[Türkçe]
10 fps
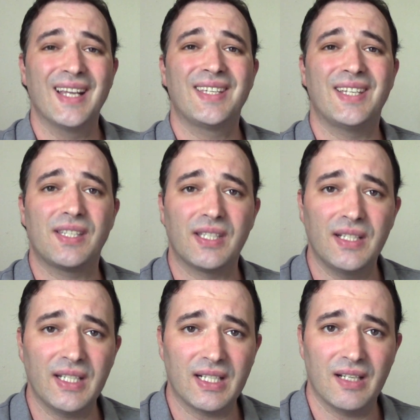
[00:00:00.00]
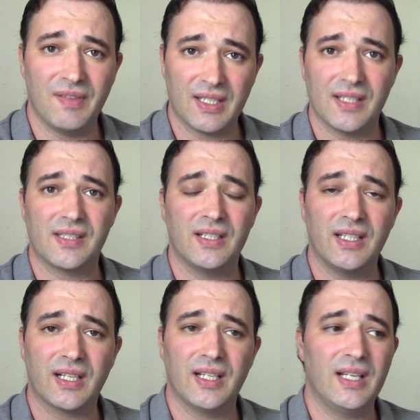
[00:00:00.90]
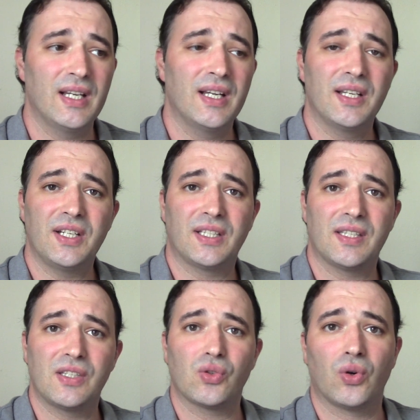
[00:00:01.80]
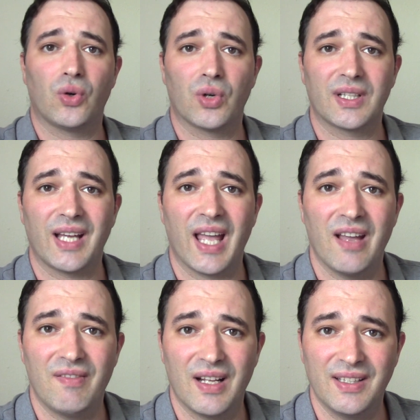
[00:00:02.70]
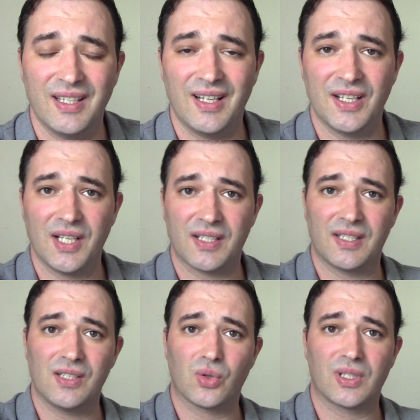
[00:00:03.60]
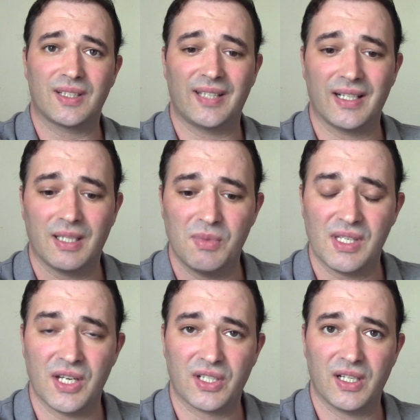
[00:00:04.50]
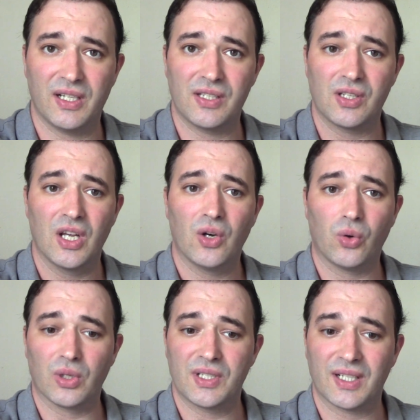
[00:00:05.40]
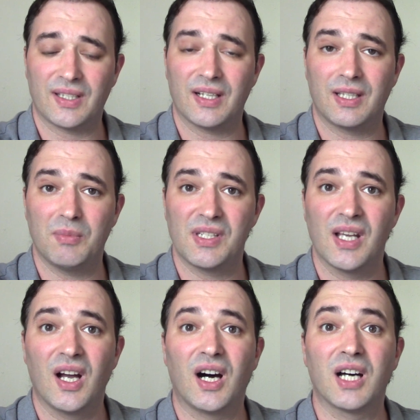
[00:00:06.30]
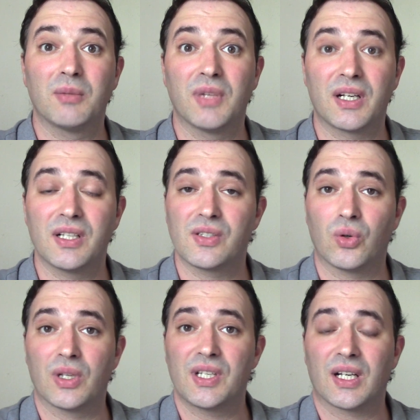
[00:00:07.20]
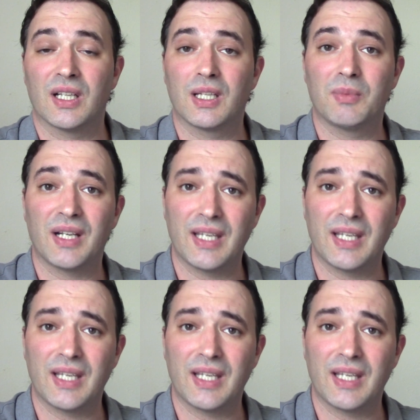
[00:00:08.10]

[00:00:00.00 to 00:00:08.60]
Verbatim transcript: kesinlikle ve kesinlikle işte siz o orada evlendirileceksiniz. Orada tertemiz eşleriniz olacak, tertemiz hanımlarınız olacak anlamına